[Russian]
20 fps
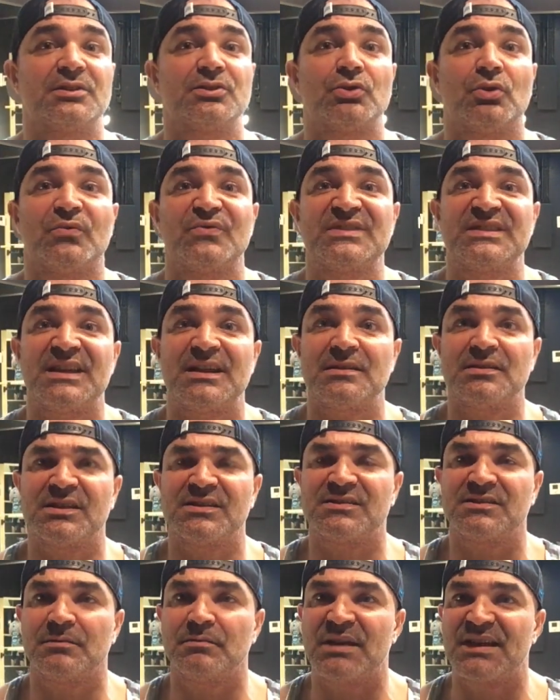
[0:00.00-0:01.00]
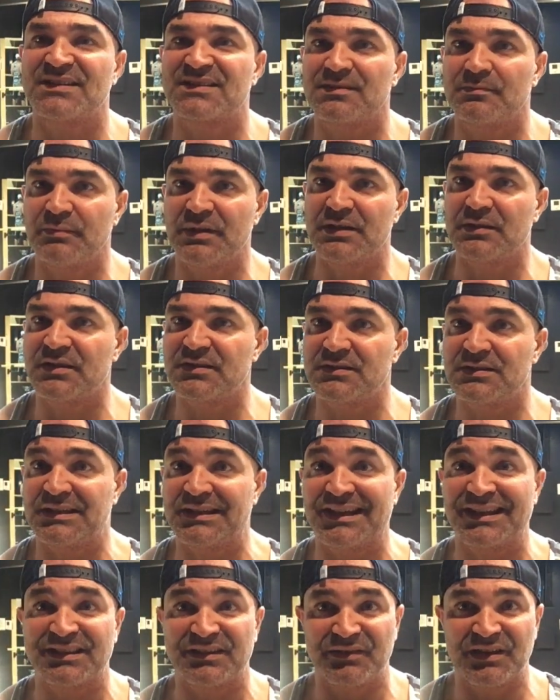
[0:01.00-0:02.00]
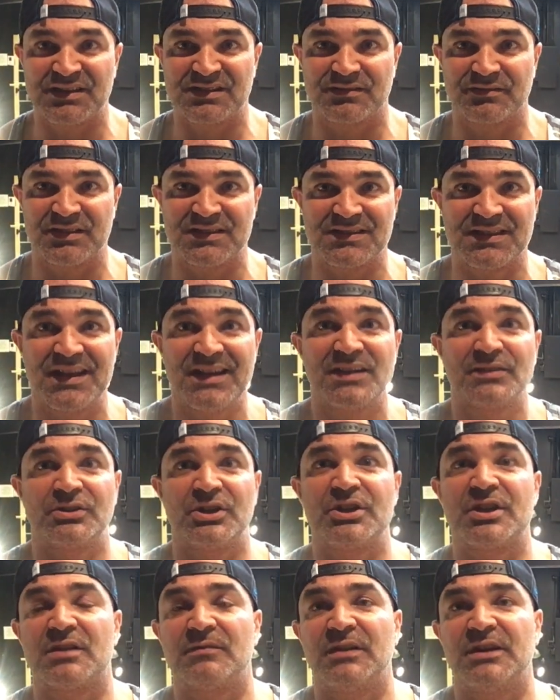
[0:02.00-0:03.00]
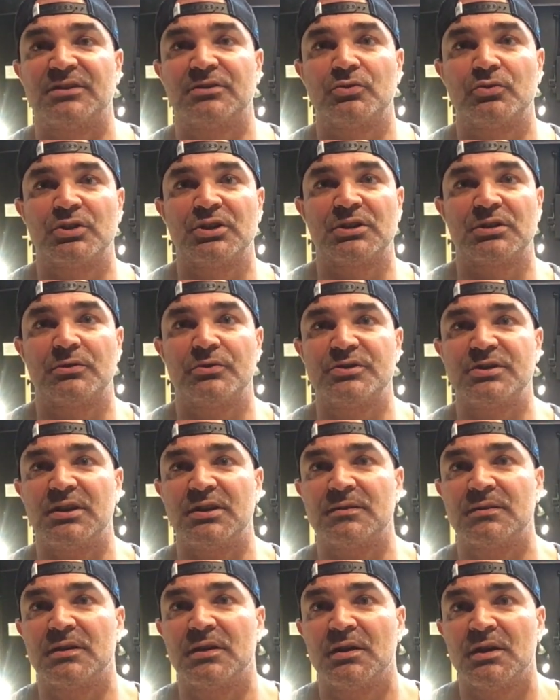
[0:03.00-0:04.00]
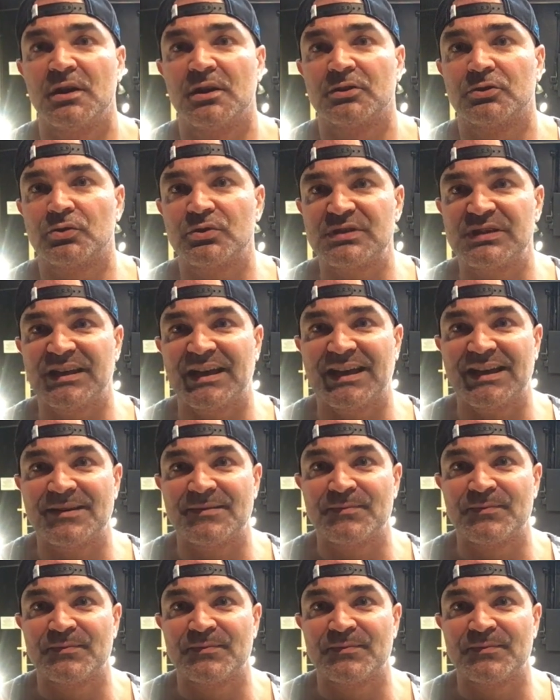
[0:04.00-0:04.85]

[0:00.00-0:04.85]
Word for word: кто взял на себя смелость и ответственность тренировать других людей. Друзья,